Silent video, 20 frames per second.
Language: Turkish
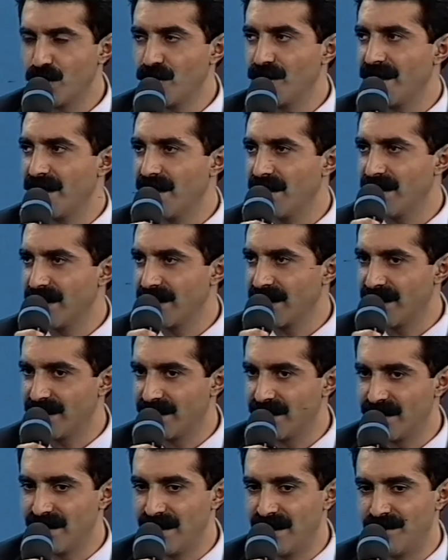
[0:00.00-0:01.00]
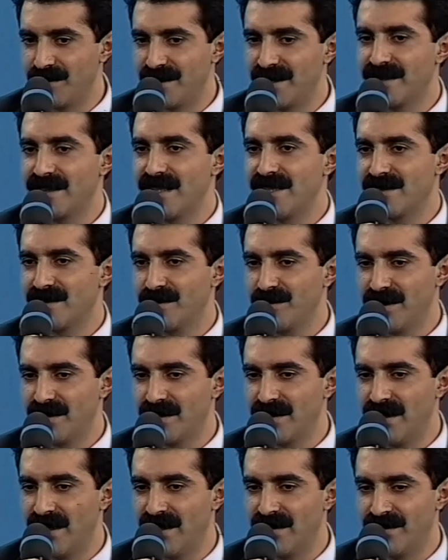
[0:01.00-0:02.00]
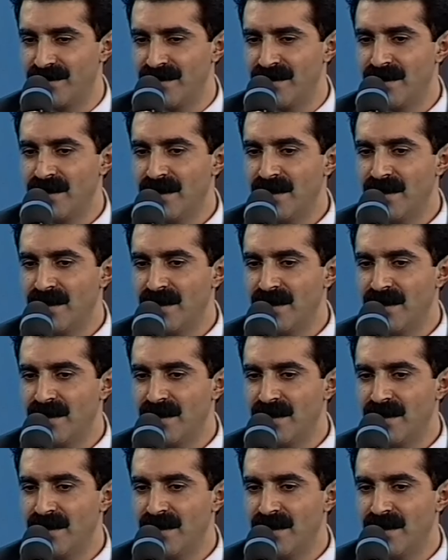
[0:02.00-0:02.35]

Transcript: Bugüne kadar getirdiler, bize teslim ettiler. Ee,